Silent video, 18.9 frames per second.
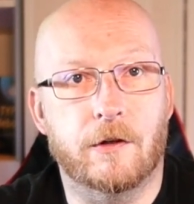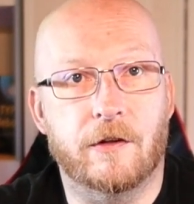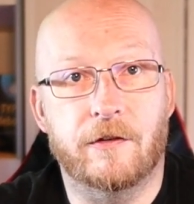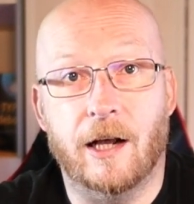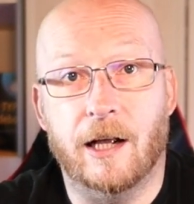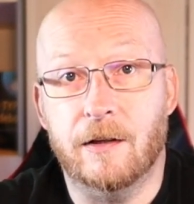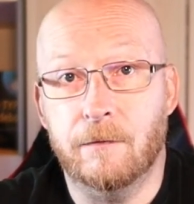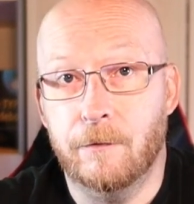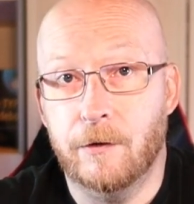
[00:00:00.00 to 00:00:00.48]

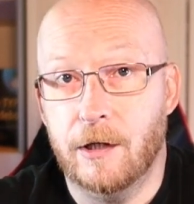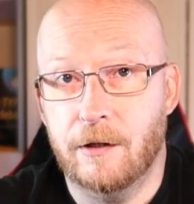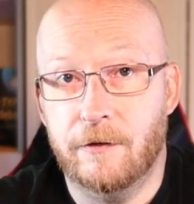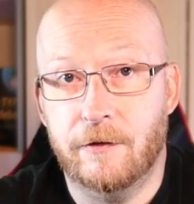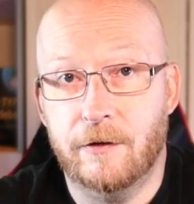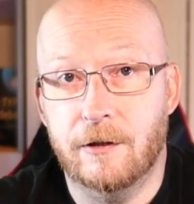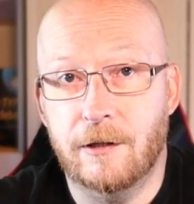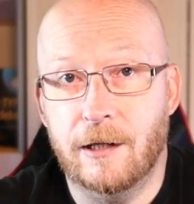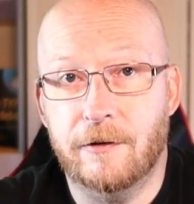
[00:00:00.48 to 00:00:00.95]
Das hatten wir
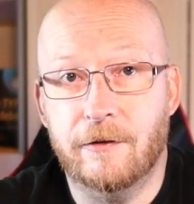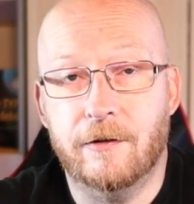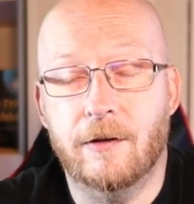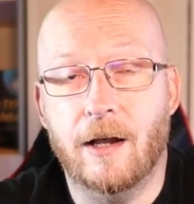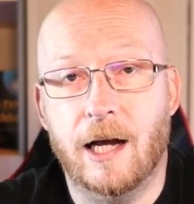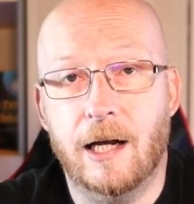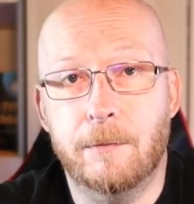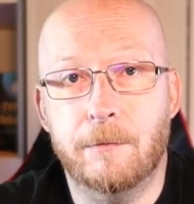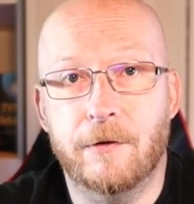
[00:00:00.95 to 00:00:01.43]
jetzt in den letzten
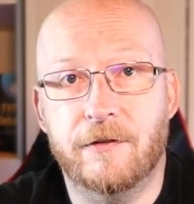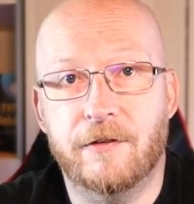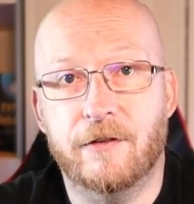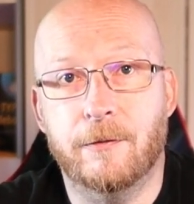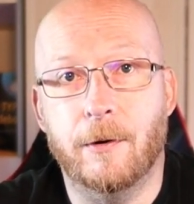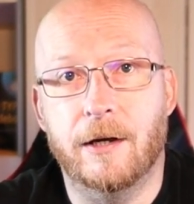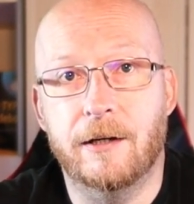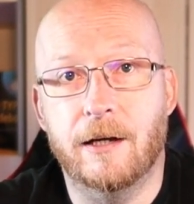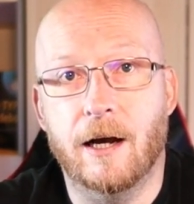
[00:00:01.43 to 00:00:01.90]
ein bis
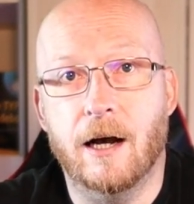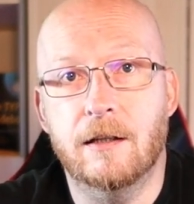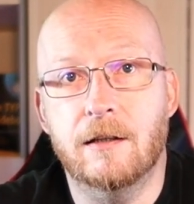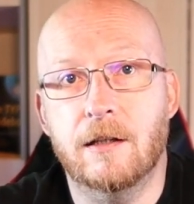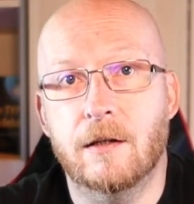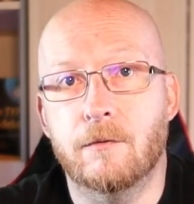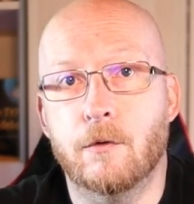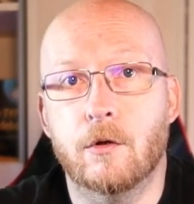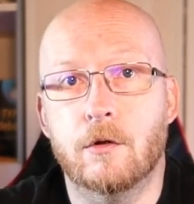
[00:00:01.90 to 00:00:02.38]
zwei
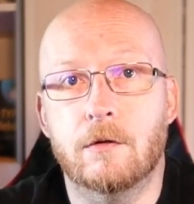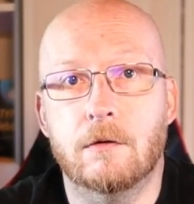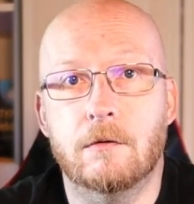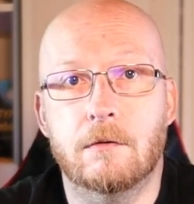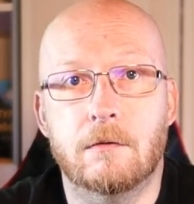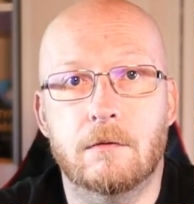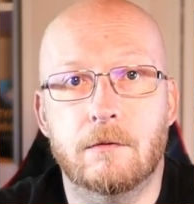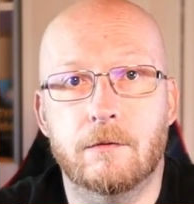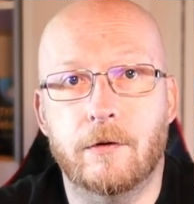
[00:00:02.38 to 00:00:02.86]
Jahren. Da
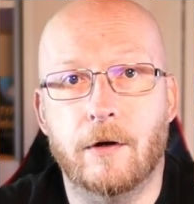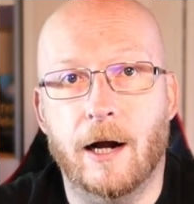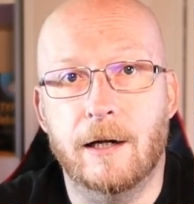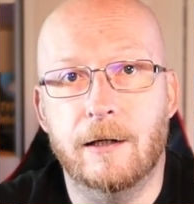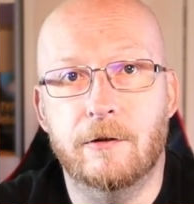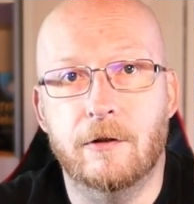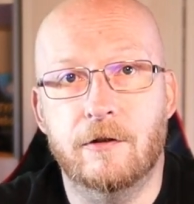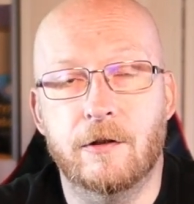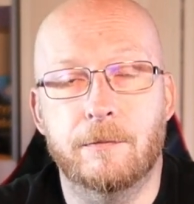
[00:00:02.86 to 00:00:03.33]
wurden
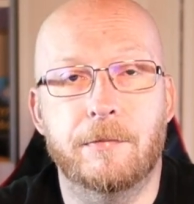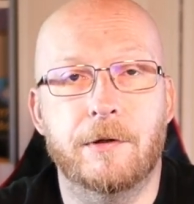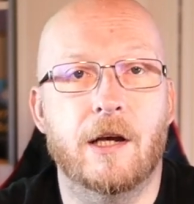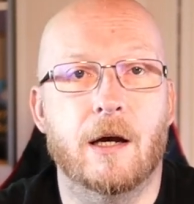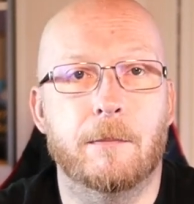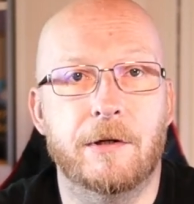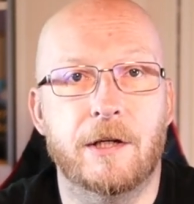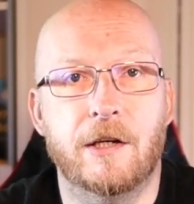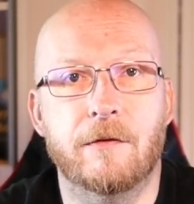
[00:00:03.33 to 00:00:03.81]
veraltete
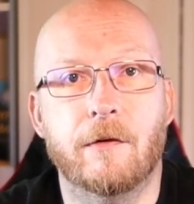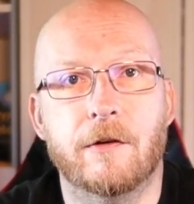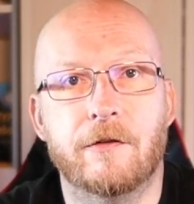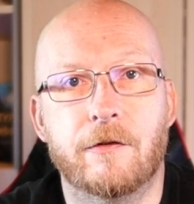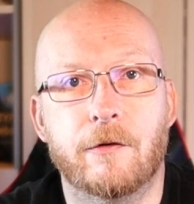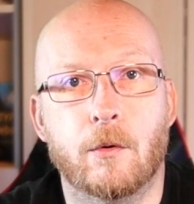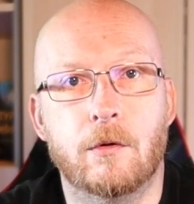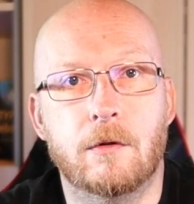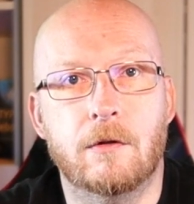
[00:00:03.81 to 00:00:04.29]
PHP
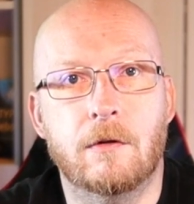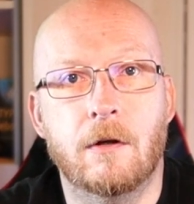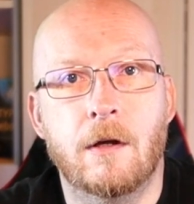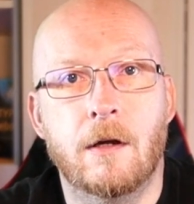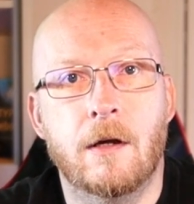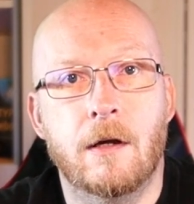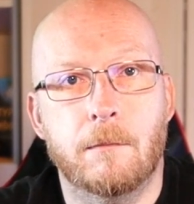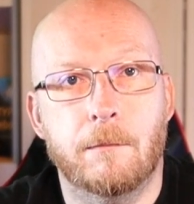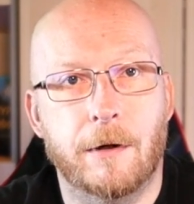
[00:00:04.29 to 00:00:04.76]
Versionen
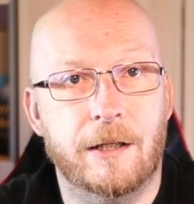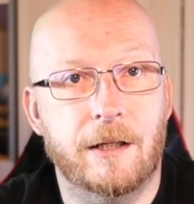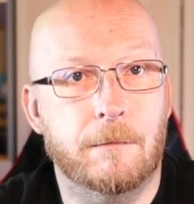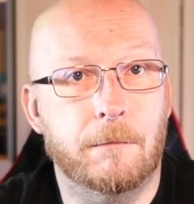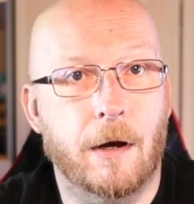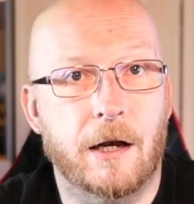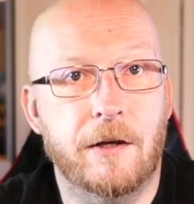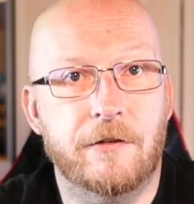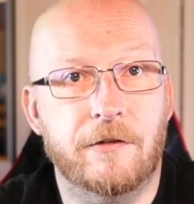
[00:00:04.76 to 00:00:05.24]
bei den
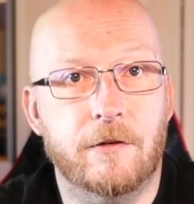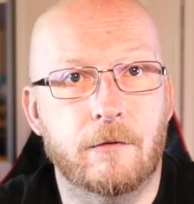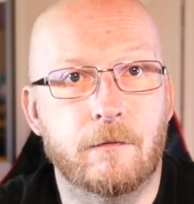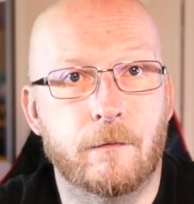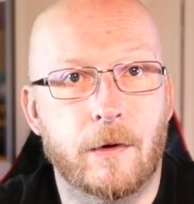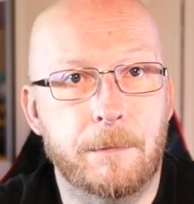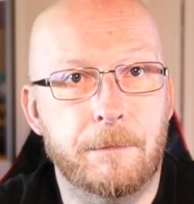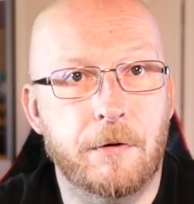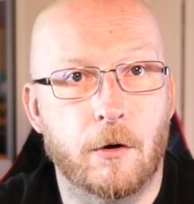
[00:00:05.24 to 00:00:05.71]
meisten
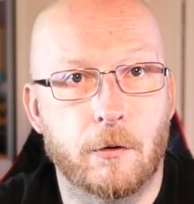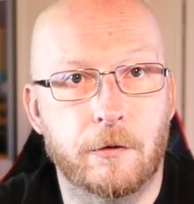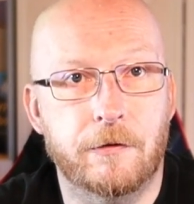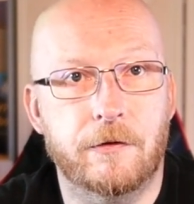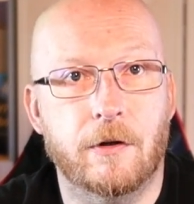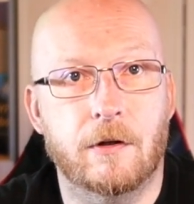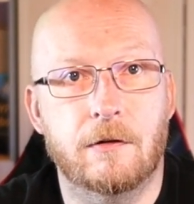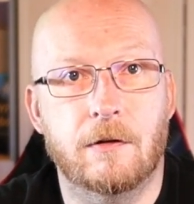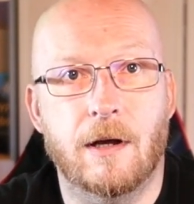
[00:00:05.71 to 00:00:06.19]

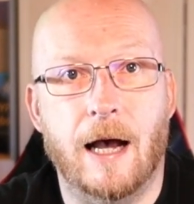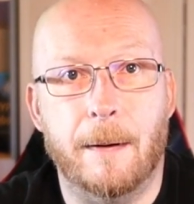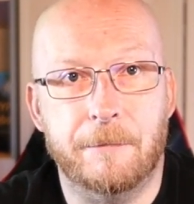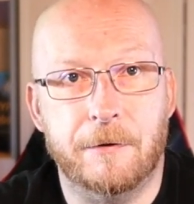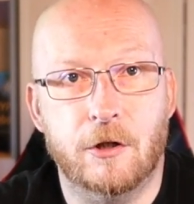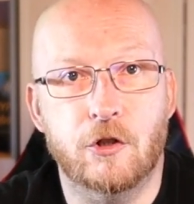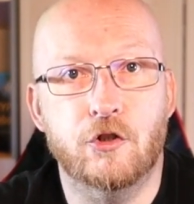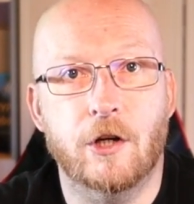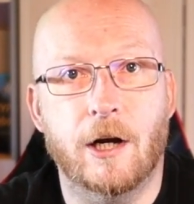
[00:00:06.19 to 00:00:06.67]
Webhostern
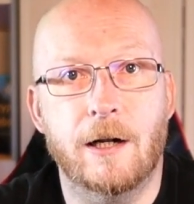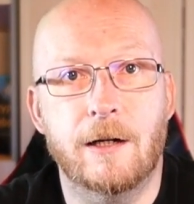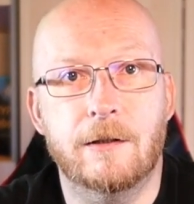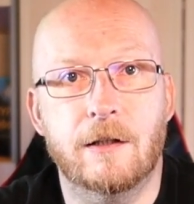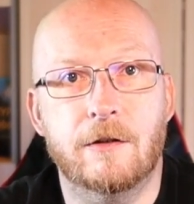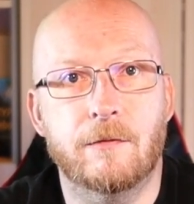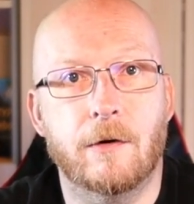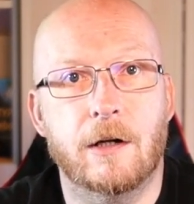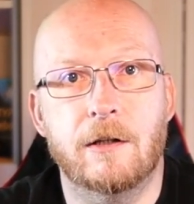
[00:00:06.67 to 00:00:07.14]

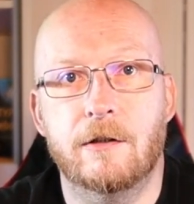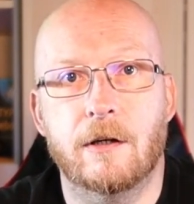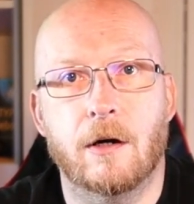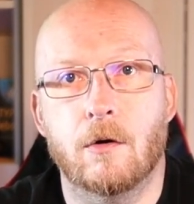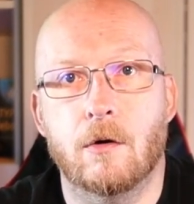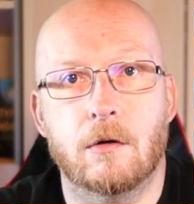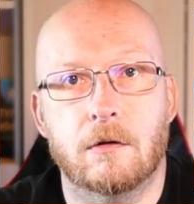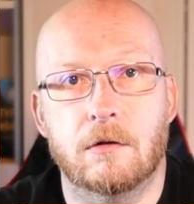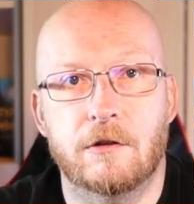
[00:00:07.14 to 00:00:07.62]
abgeschaltet, weil die
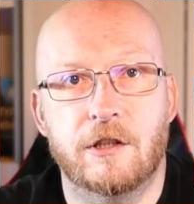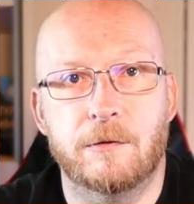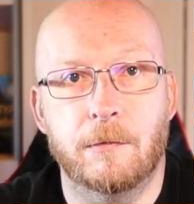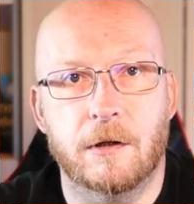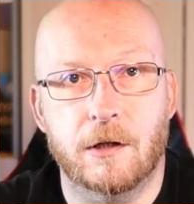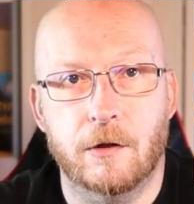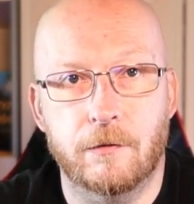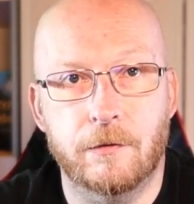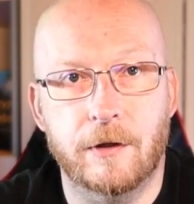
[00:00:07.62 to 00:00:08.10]
auch nicht
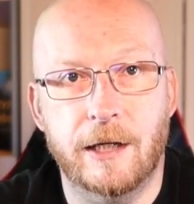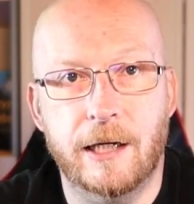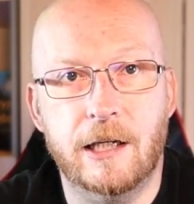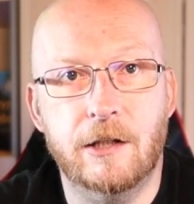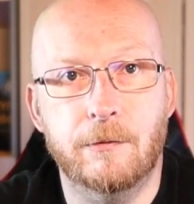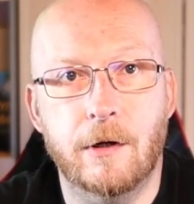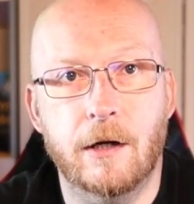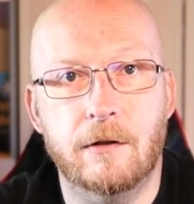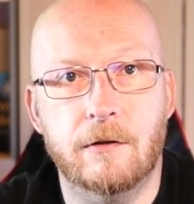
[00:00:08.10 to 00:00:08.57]
mehr
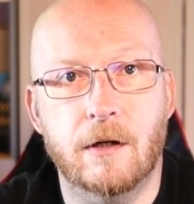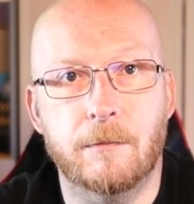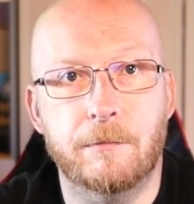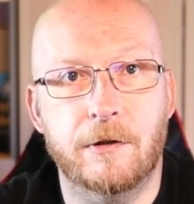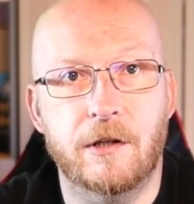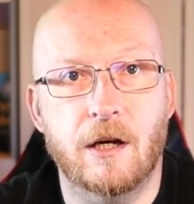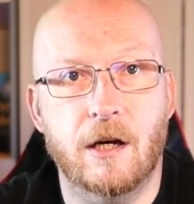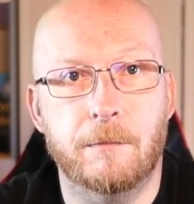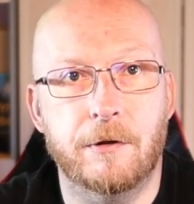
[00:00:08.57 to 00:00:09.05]
gepflegt werden. Ja,
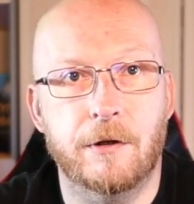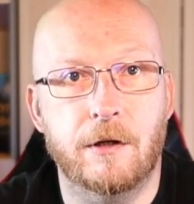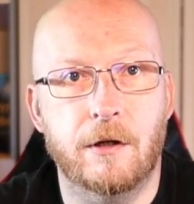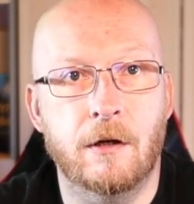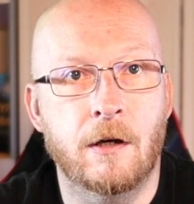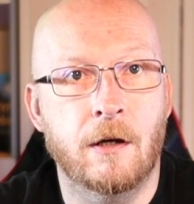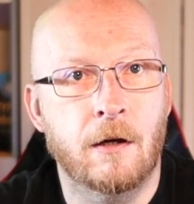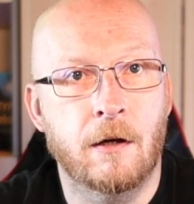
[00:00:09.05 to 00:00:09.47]
PHP